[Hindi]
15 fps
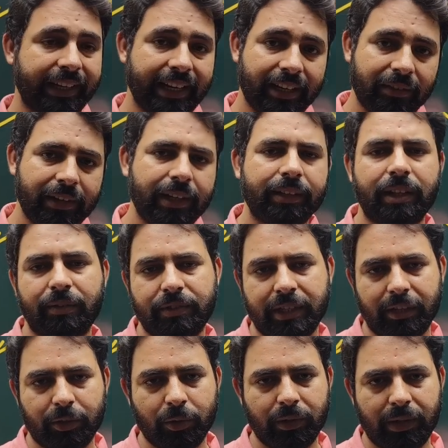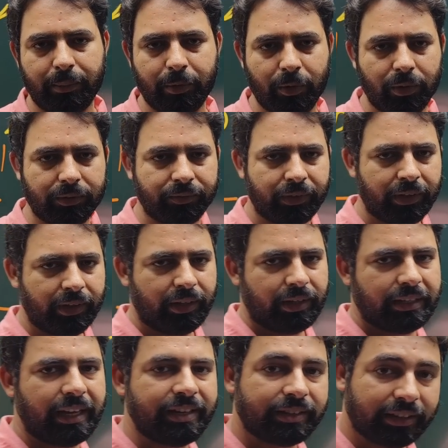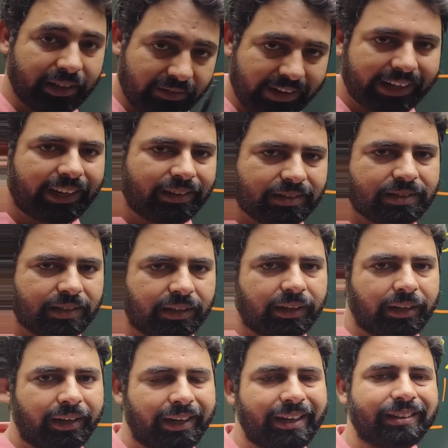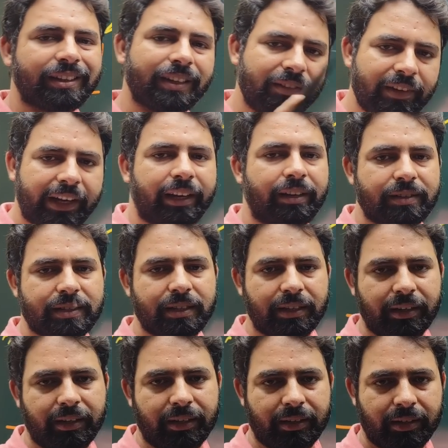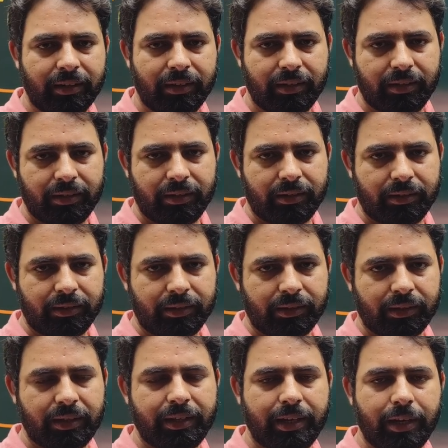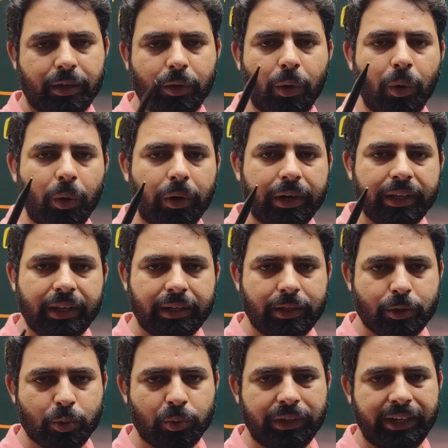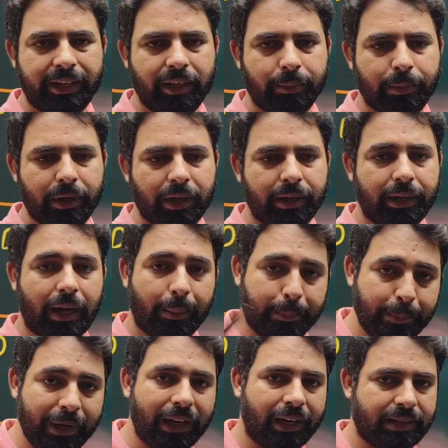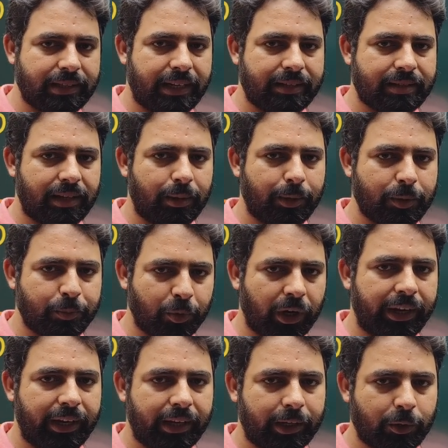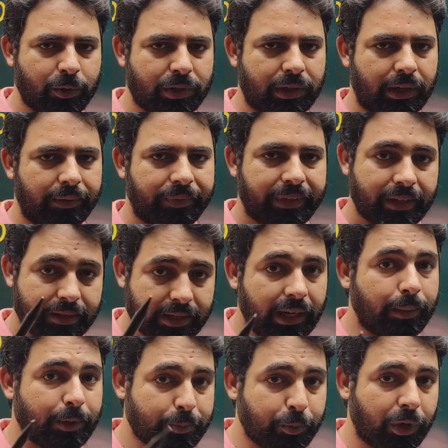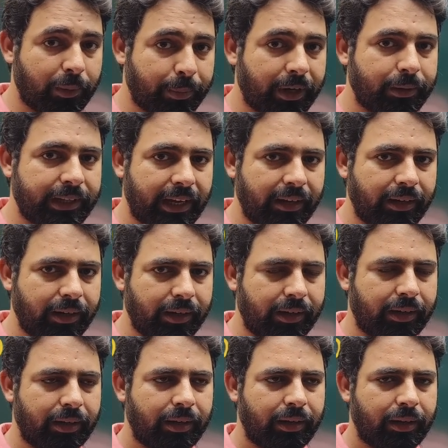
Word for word: निगेटिविटी की तरफ जाते हो आप लोग ये इतनी वैकेंसी हैं इतनी वैकेंसी हैं कि एक ऑर्डिनरी स्टूडेंट भी अगर अब भी लग जाए सिलेबस पूरा है अगर उसका सिलेबस पूरा पहले ध्यान रखें